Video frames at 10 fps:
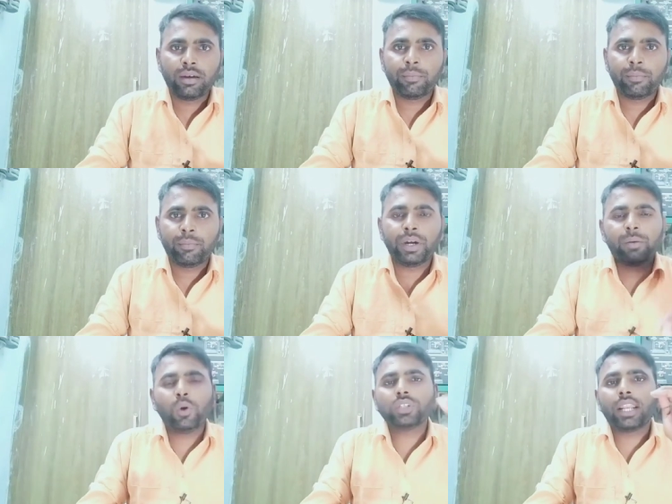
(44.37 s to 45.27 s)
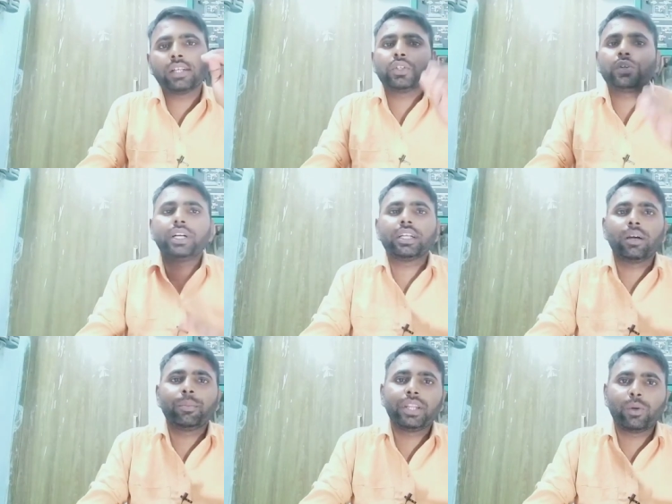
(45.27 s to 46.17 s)
बट बहुत सारे स्टूडेंट का
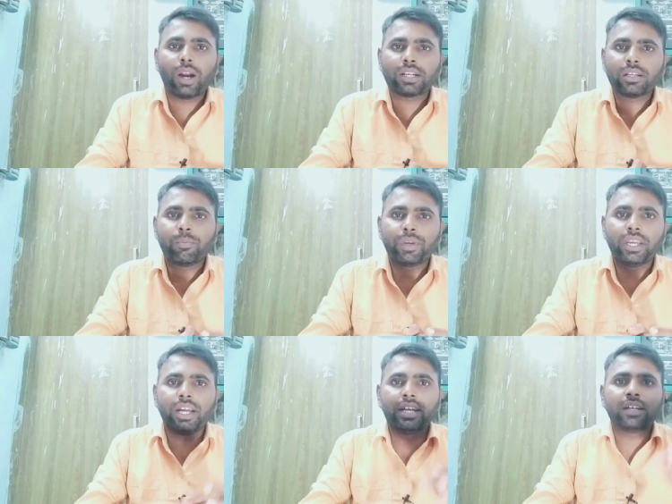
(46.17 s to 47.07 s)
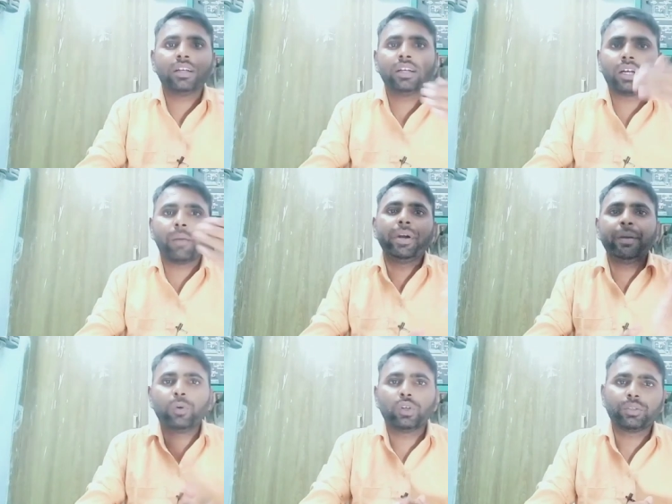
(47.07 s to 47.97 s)
मेरे व्हाट्सअप पे एंड कमेंट
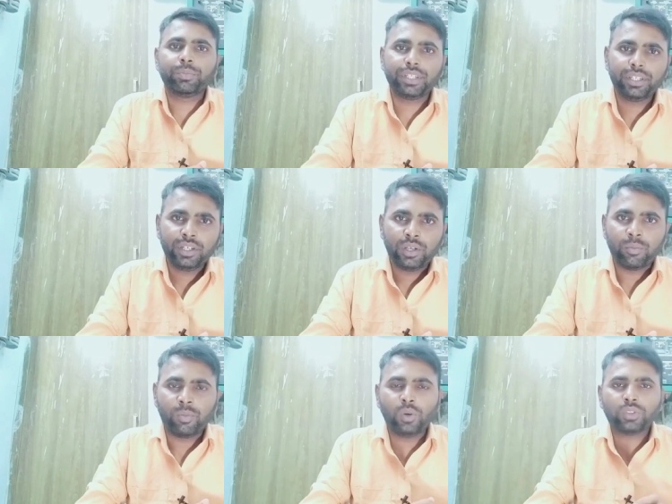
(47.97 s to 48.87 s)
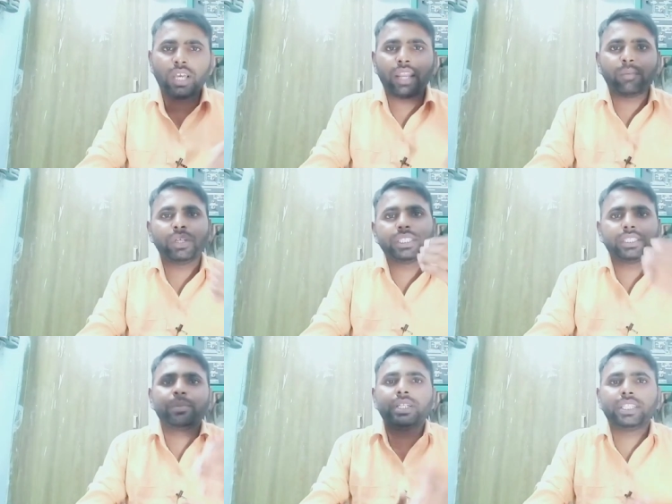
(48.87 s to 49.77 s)
बॉक्स में बहुत सारे मैसेज
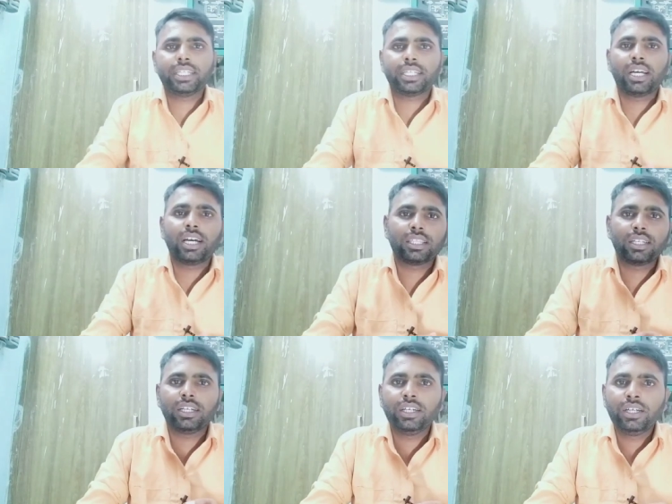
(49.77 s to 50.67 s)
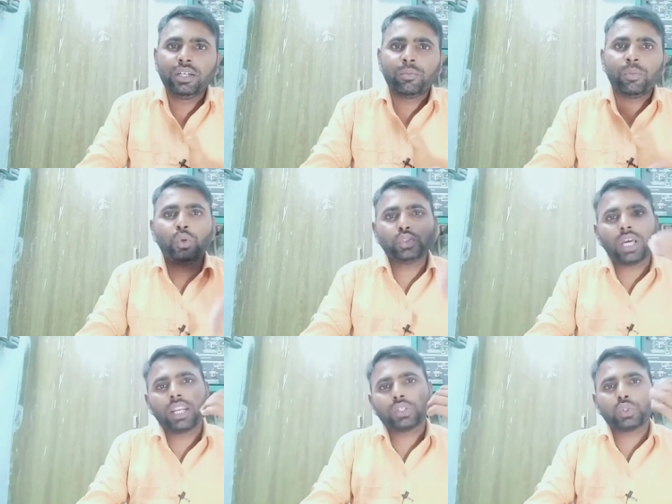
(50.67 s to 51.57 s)
मैं देख रहा था बहुत
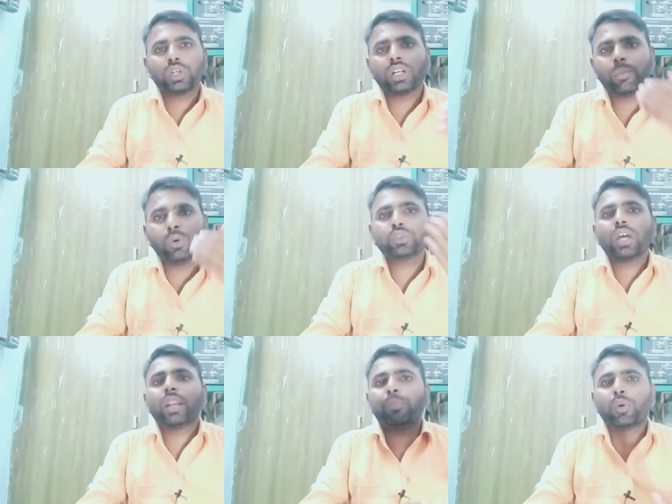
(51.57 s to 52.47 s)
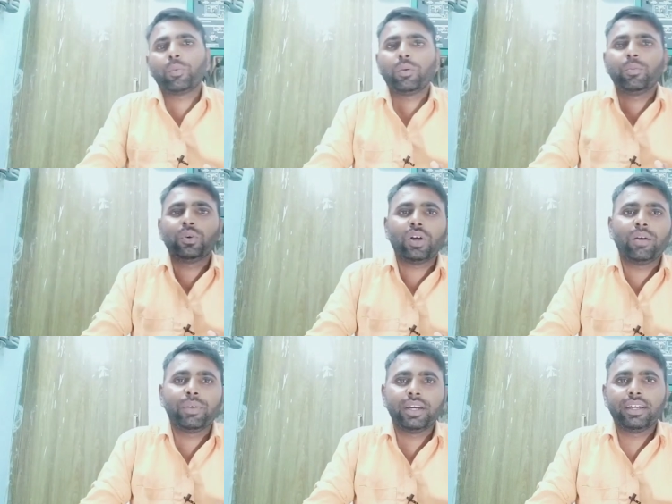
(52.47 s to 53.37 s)
सारे स्टूडेंट का बहुत सारे प्रॉब्लमों का
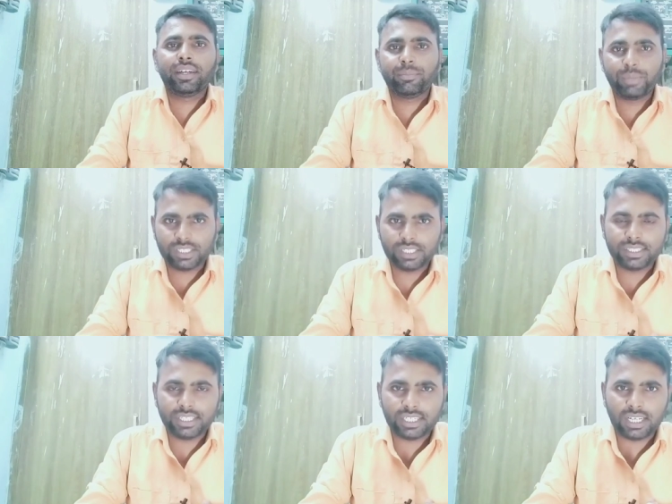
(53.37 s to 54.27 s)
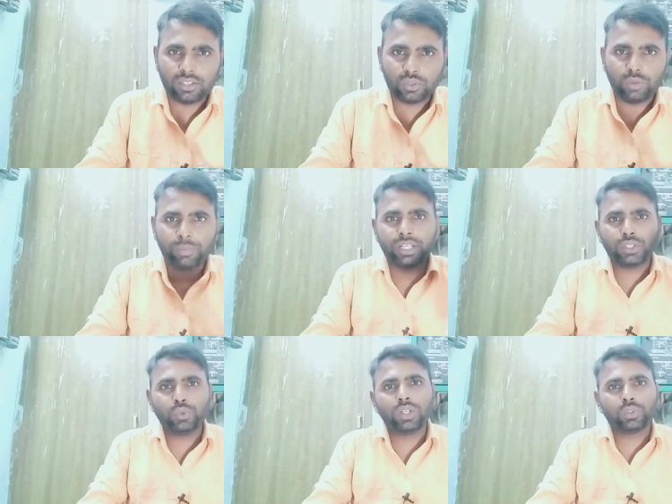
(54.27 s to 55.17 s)
मैं मैसेज देख रहा था तो मैं
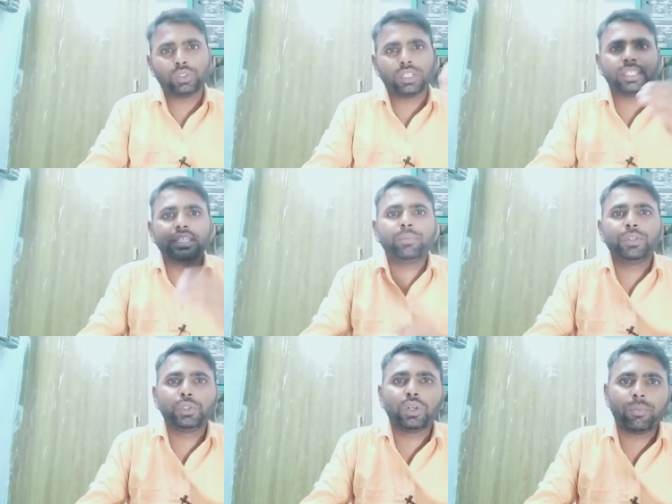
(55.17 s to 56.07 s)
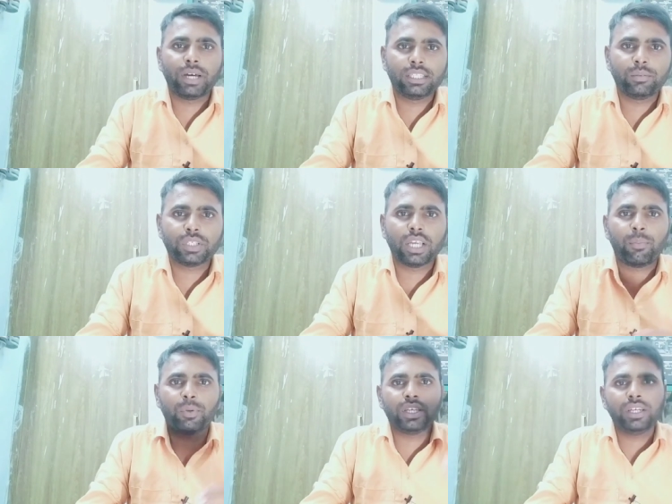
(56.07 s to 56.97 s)
क्यों ना सोचा कि ये वीडियो के माध्यम से
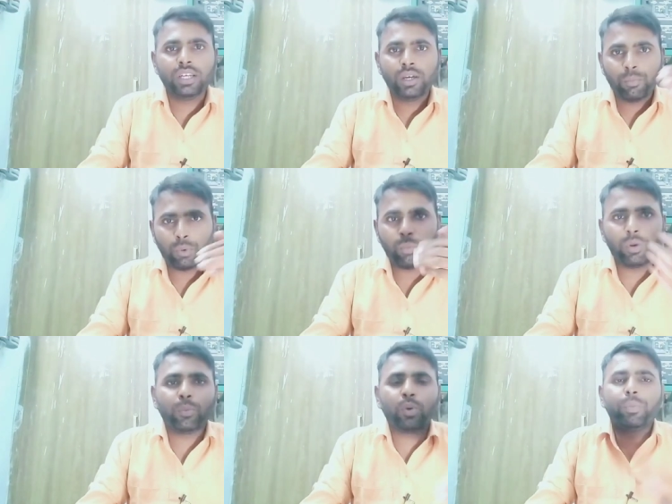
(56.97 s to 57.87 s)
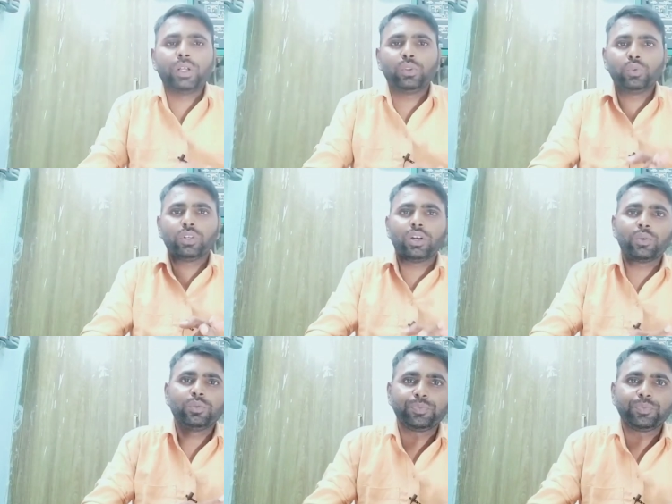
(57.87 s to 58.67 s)
आपके प्रॉब्लम को मैं दूर करूँ